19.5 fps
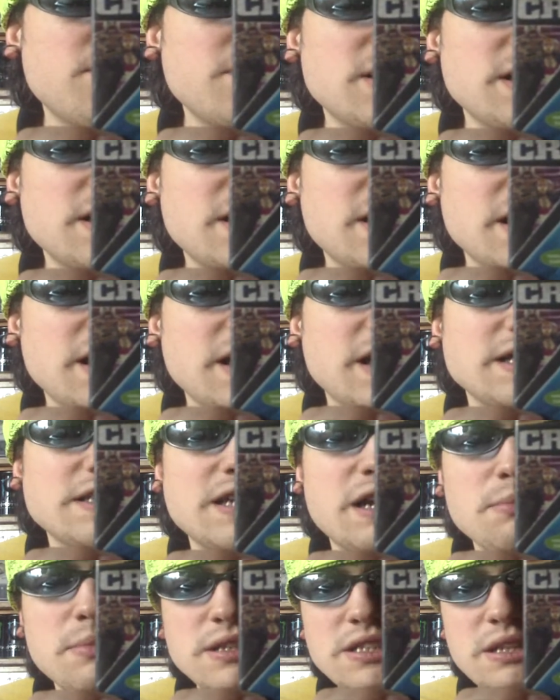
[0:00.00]
fuerte,
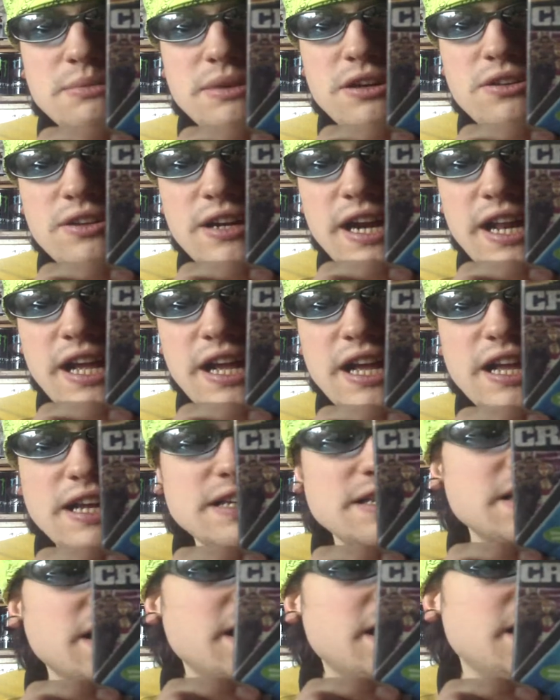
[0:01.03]
las armas te
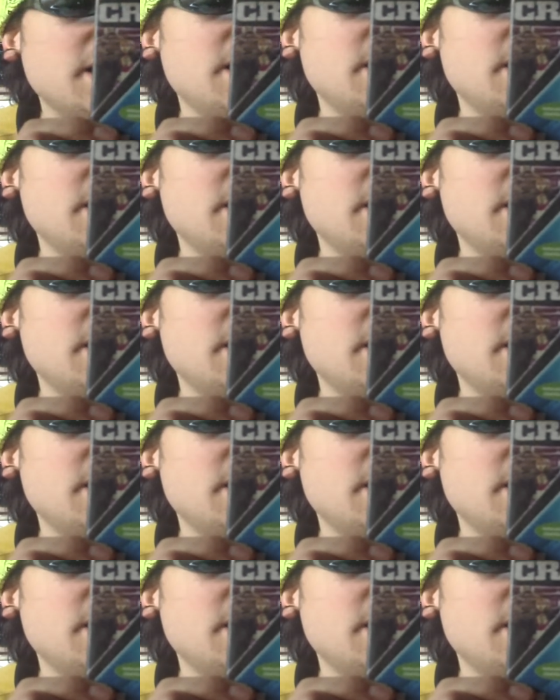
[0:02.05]
mejorarán,